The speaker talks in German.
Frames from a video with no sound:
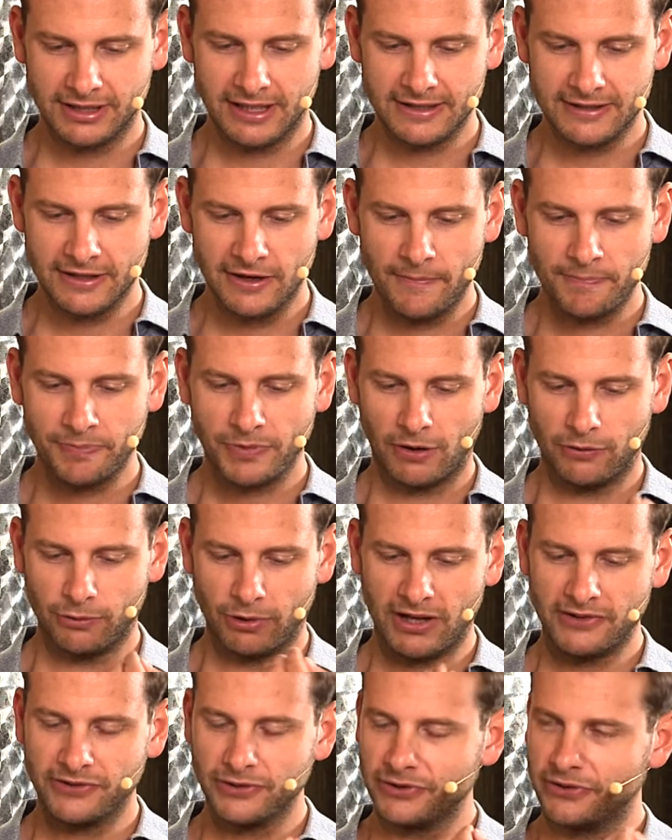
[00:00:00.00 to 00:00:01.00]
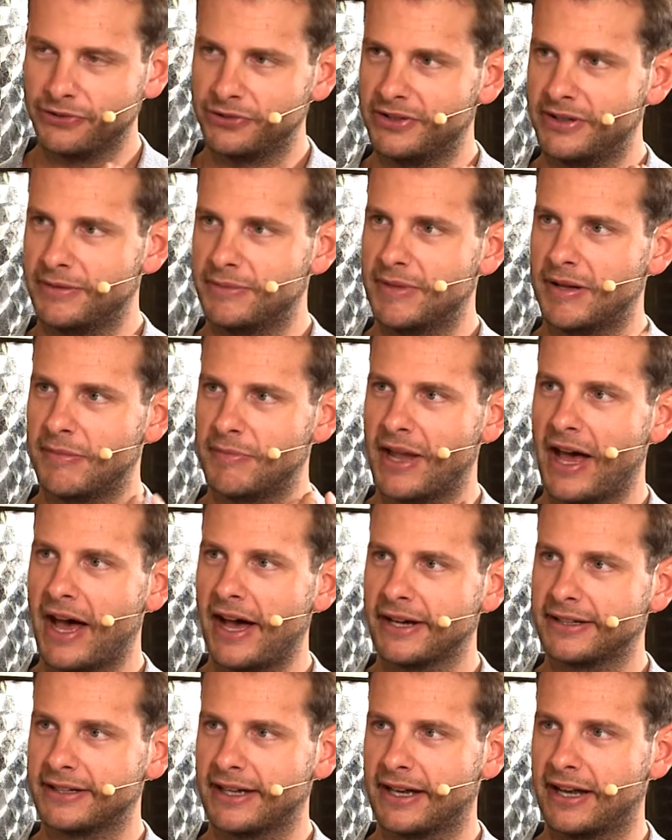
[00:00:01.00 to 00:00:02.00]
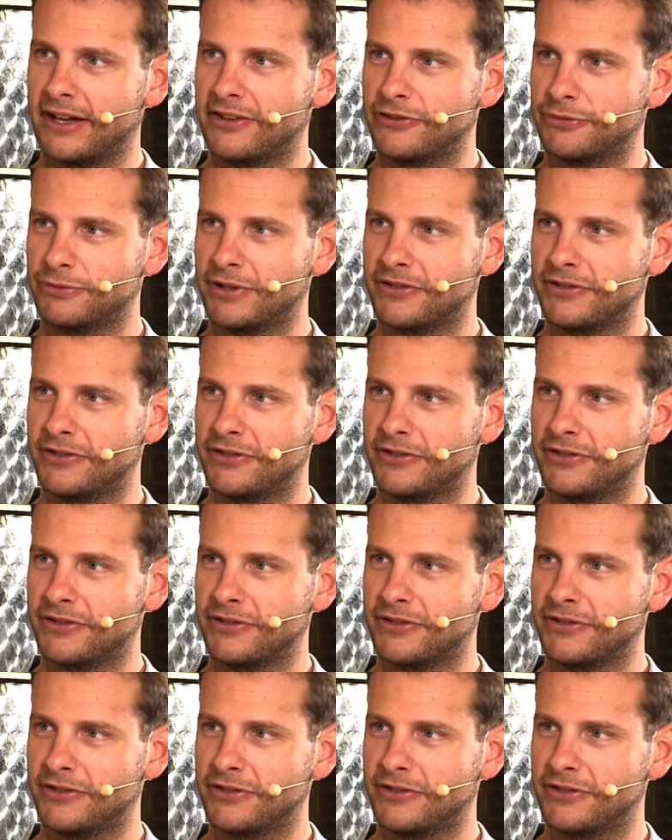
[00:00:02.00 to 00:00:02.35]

hast und du hast noch so im, im Nachgang mhm. hast du mhm.